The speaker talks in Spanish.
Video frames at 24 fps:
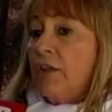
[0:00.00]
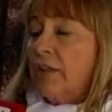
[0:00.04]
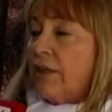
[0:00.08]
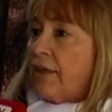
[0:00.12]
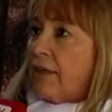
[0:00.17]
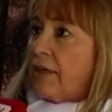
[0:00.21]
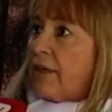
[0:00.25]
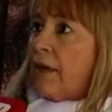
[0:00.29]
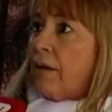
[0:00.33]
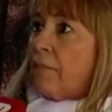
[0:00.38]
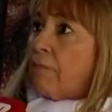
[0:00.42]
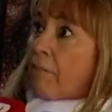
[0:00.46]

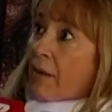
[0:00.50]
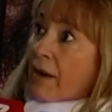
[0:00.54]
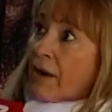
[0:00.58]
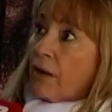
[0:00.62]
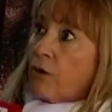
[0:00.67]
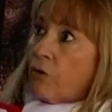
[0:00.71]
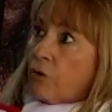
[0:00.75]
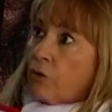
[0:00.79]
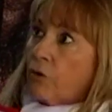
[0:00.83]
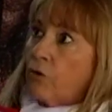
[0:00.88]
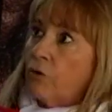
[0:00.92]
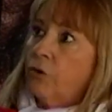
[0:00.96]
tenían
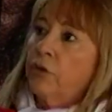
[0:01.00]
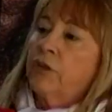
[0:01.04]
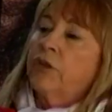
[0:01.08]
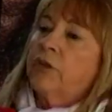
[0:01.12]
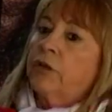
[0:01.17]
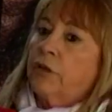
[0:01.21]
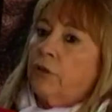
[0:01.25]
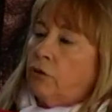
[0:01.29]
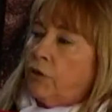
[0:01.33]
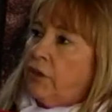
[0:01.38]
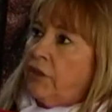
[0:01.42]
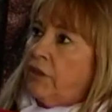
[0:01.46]
más cojones
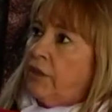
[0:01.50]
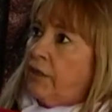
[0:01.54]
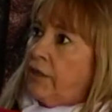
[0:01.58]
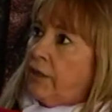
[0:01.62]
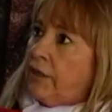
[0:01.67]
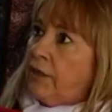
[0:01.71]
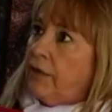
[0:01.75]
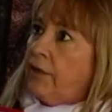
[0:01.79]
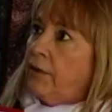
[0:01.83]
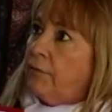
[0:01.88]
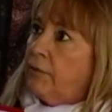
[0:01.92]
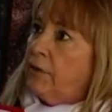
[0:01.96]
que los
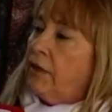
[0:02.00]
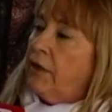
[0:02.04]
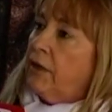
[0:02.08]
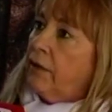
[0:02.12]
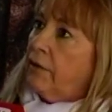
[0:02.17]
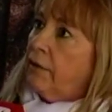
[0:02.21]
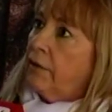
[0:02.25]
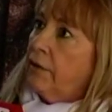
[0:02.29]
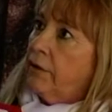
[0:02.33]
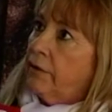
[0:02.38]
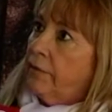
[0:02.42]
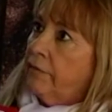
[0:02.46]
generales y
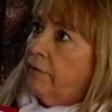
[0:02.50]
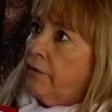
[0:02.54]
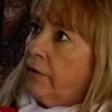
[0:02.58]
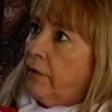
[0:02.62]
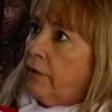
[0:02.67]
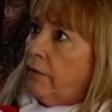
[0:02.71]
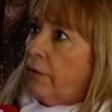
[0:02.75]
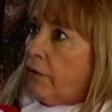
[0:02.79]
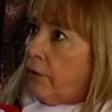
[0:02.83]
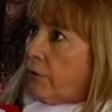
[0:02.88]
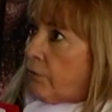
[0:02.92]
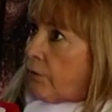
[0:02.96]
brigadieres que se
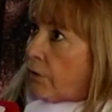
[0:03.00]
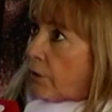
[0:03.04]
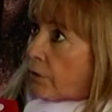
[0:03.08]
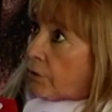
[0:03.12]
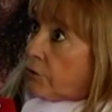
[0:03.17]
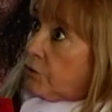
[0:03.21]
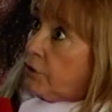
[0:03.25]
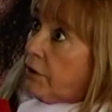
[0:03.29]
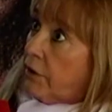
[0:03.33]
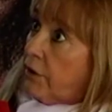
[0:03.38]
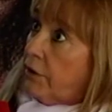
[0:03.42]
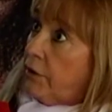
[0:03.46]
quedaron en
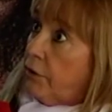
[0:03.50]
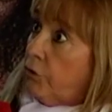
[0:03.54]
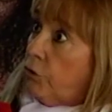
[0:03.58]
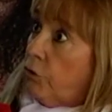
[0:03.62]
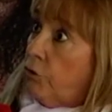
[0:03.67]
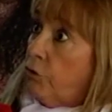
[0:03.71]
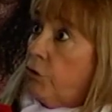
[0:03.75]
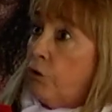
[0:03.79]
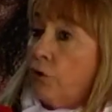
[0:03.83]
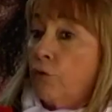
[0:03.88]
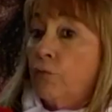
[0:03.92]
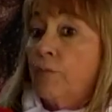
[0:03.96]
los
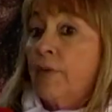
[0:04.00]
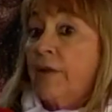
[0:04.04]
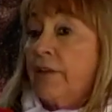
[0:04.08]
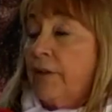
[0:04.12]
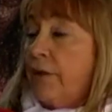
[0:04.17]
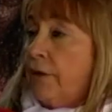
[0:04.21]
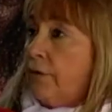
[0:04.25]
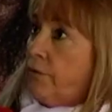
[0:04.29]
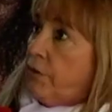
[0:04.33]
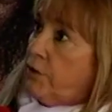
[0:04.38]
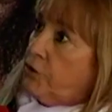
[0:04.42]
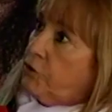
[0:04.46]
escritorios y los
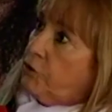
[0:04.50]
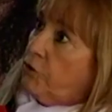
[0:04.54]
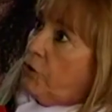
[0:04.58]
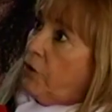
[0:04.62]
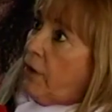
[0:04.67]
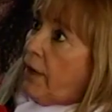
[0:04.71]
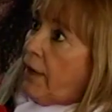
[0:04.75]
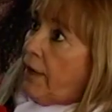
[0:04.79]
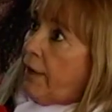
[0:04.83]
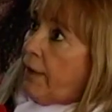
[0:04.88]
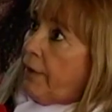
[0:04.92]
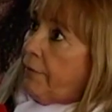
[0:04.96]
mandaron
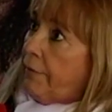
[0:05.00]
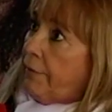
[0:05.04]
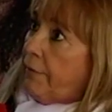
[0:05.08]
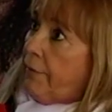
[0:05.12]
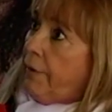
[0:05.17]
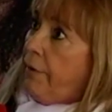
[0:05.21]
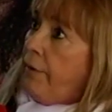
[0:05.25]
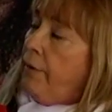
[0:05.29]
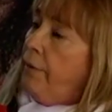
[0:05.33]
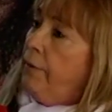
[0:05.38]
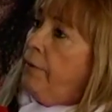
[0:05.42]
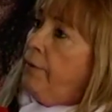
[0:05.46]
ellos a la
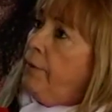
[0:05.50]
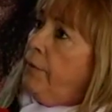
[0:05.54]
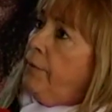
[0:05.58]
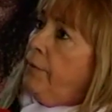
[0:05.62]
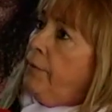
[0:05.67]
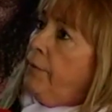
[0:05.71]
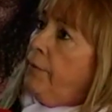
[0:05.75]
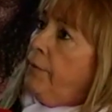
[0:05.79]
guerra.